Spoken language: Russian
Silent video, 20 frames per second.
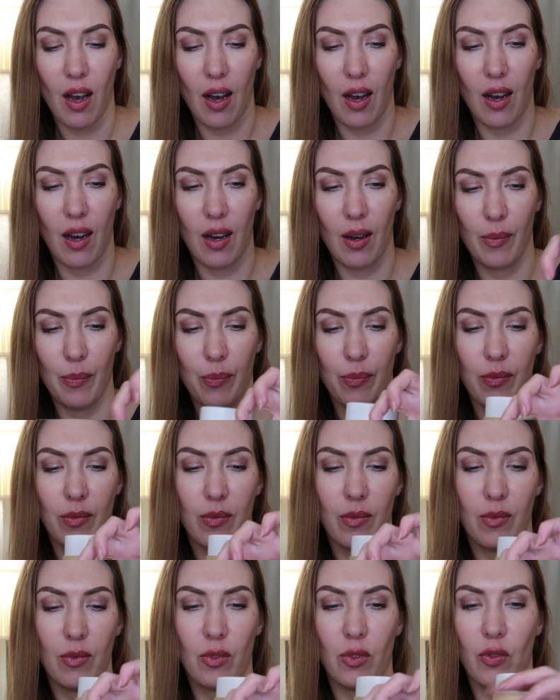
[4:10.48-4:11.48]
А,
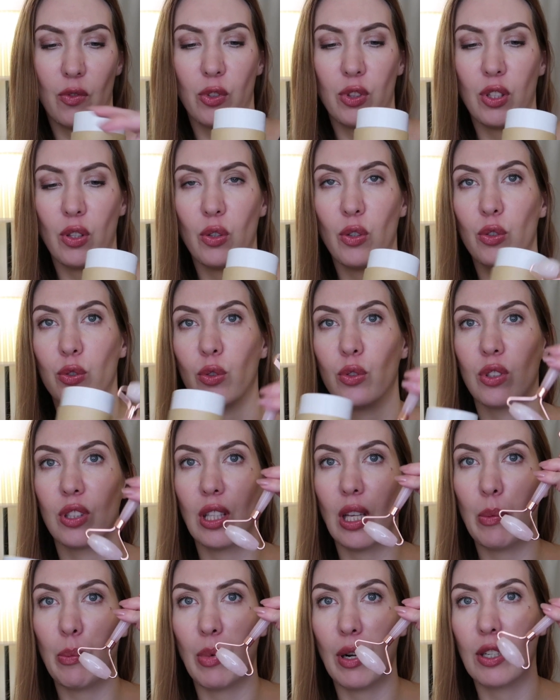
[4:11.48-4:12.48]
вот такой вот он
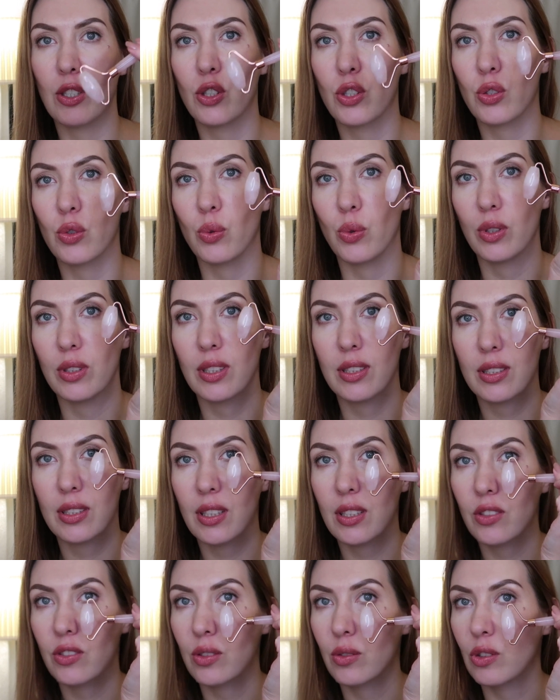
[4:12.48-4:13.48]
небольшой
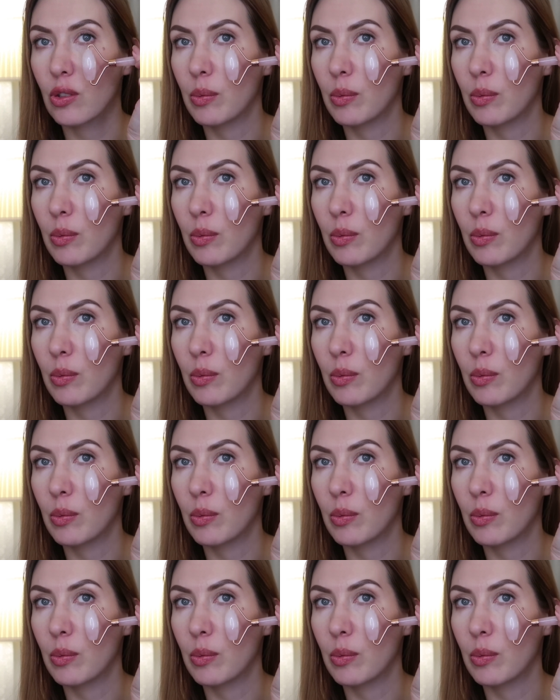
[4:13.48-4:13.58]
достаточно,